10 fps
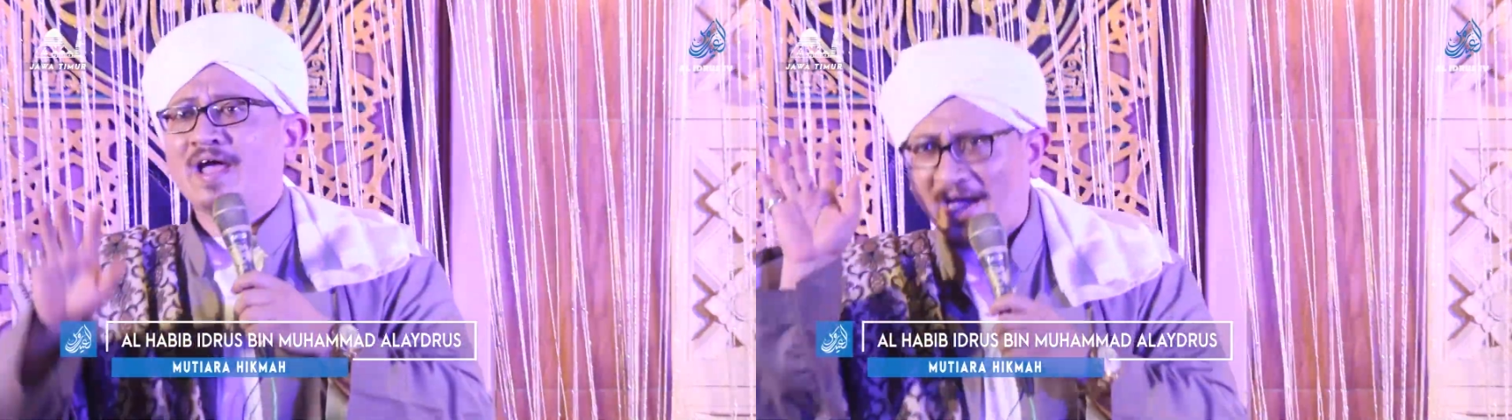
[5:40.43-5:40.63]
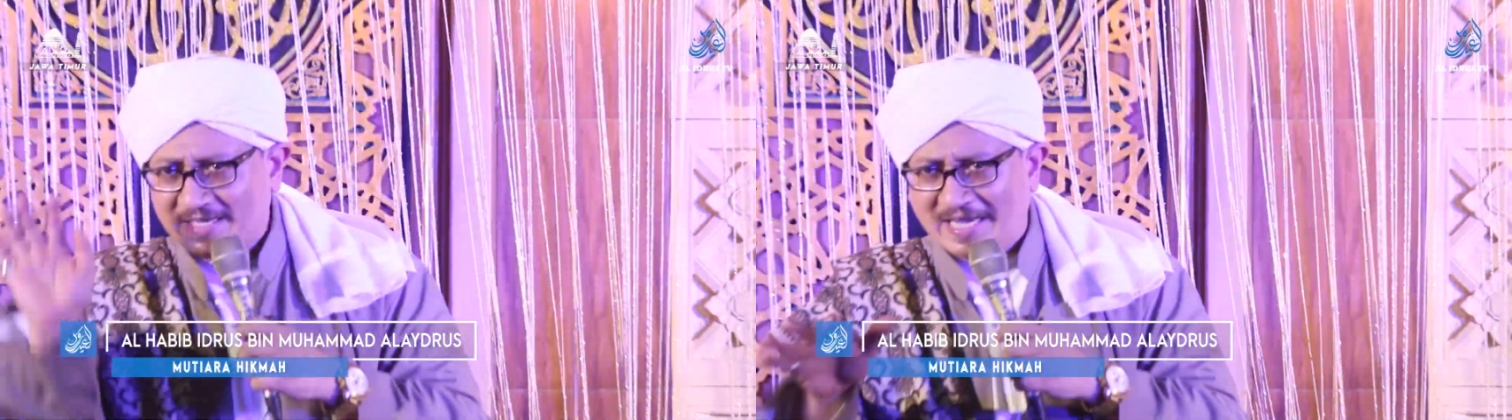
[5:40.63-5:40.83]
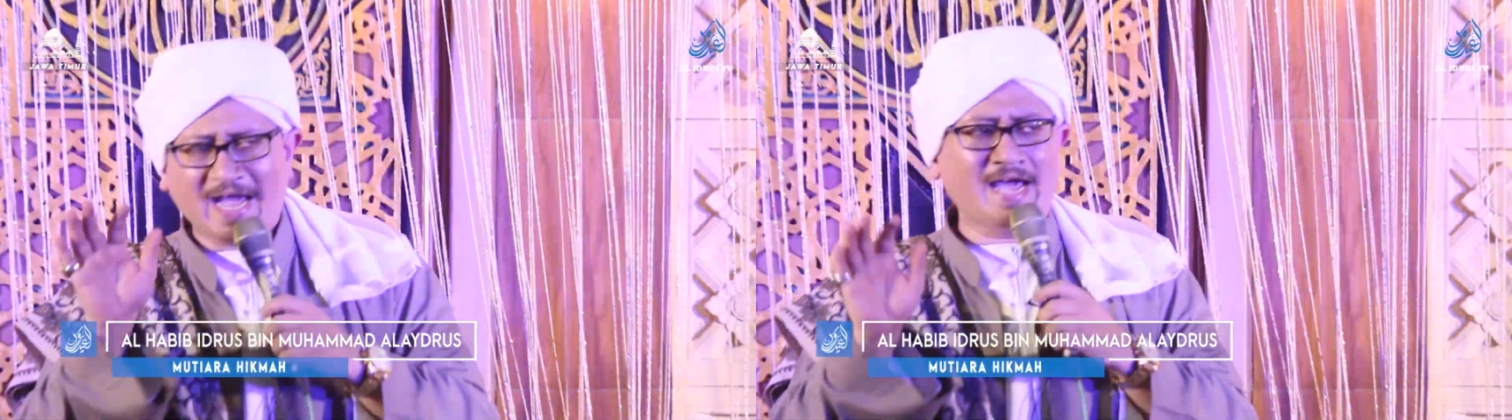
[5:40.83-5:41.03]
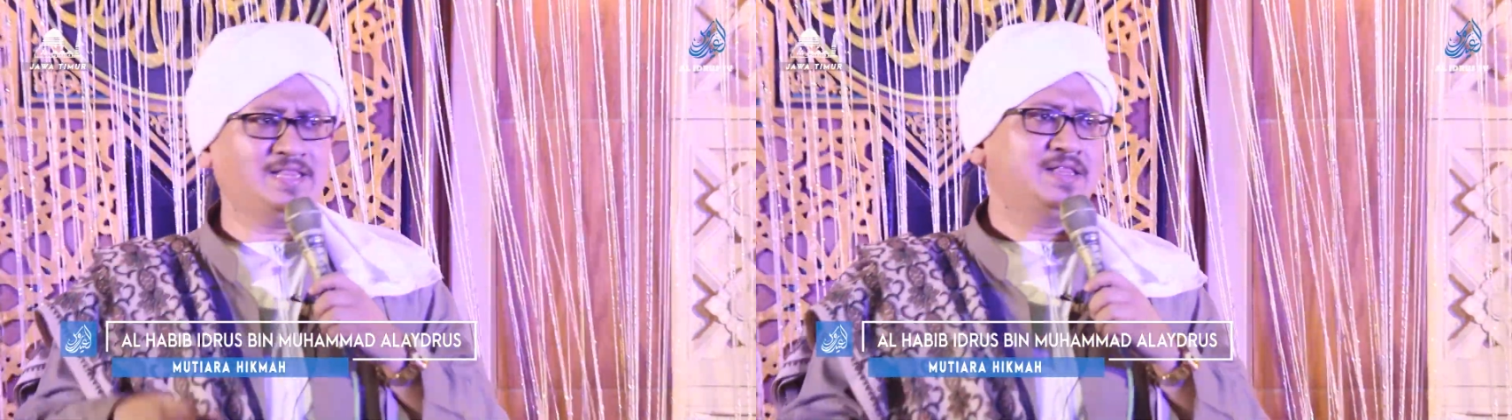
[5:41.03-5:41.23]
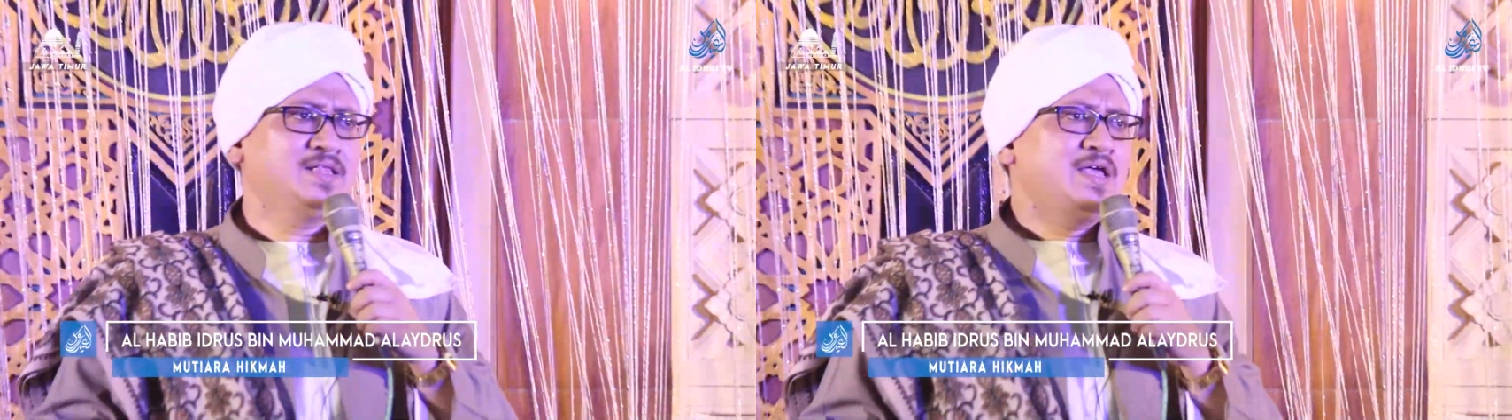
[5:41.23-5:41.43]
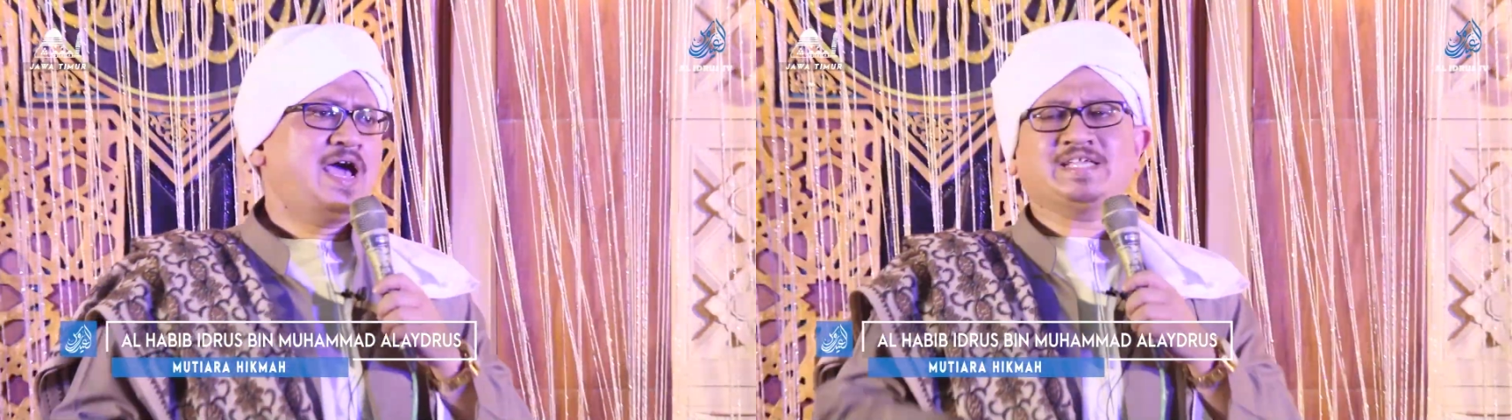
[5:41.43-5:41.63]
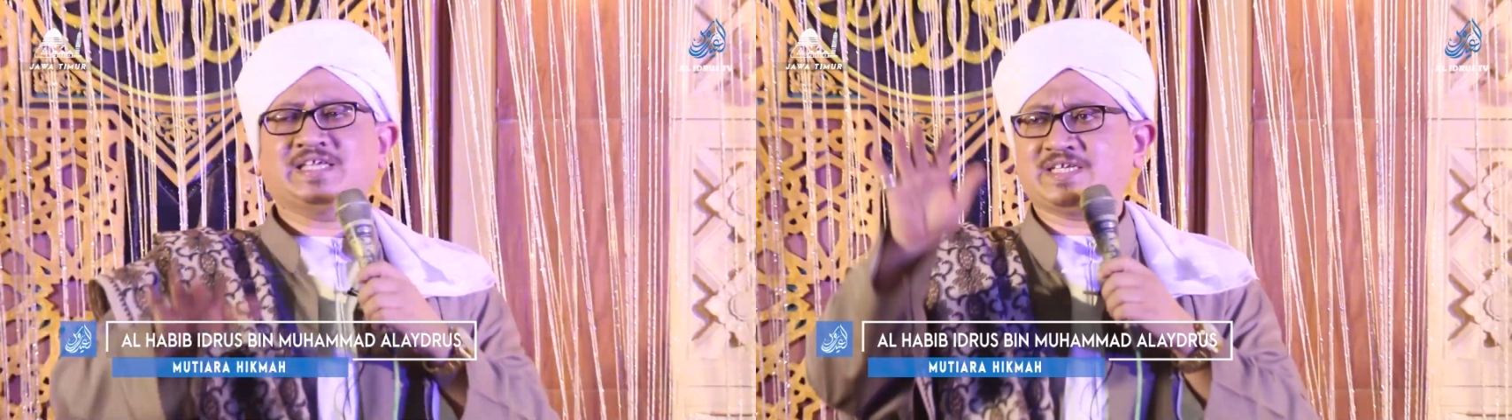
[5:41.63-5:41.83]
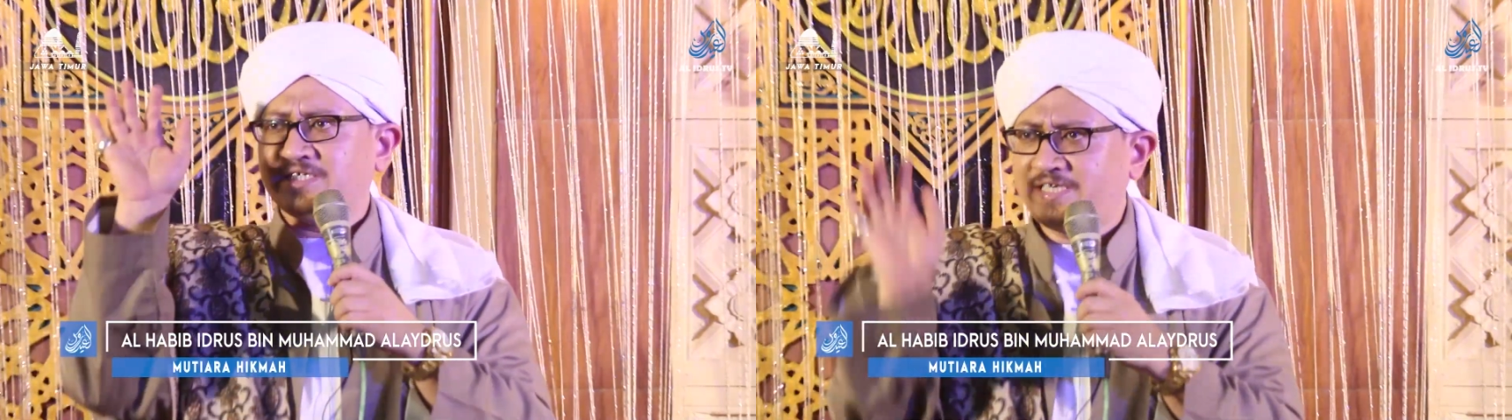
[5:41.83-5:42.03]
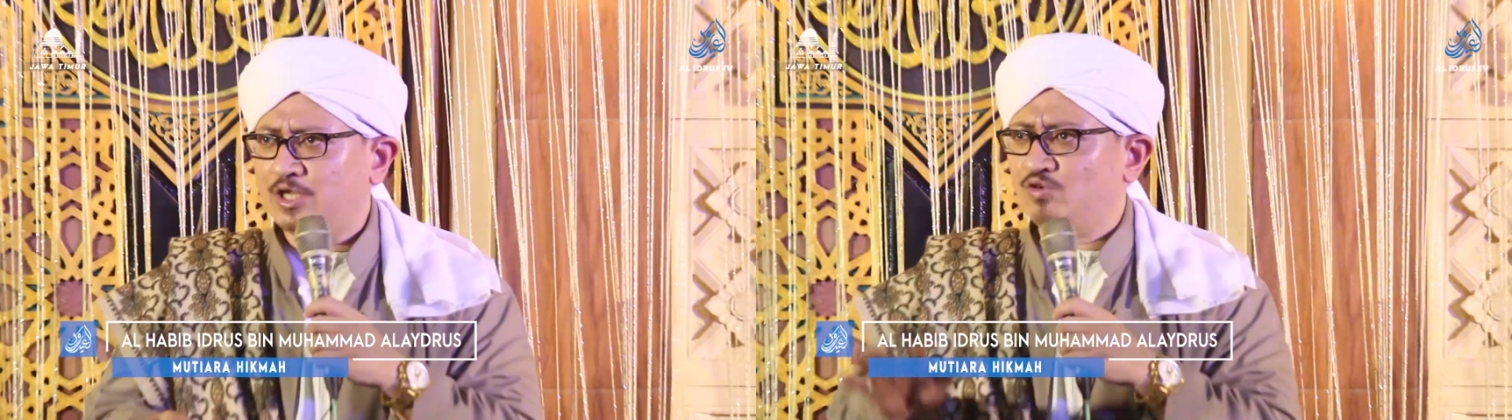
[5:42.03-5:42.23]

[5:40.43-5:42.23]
hajat hajat kecil